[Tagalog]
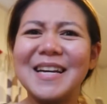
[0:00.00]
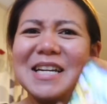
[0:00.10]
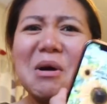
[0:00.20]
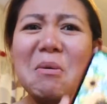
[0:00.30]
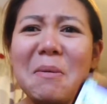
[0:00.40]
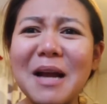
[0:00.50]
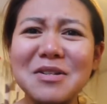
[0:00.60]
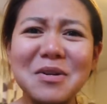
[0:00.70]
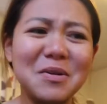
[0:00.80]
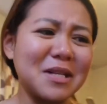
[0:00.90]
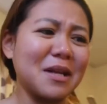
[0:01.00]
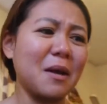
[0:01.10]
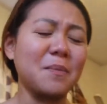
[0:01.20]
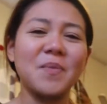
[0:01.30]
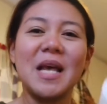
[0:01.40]
no pressure ako sa
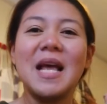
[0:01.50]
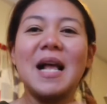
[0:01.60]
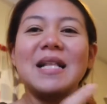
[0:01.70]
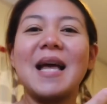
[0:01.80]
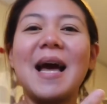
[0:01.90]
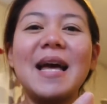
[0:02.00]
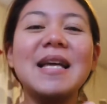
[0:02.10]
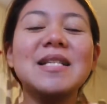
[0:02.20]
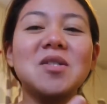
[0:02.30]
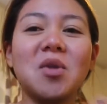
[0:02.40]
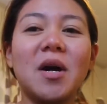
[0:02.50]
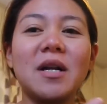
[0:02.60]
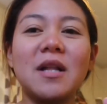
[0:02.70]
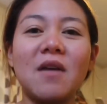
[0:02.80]
time. I start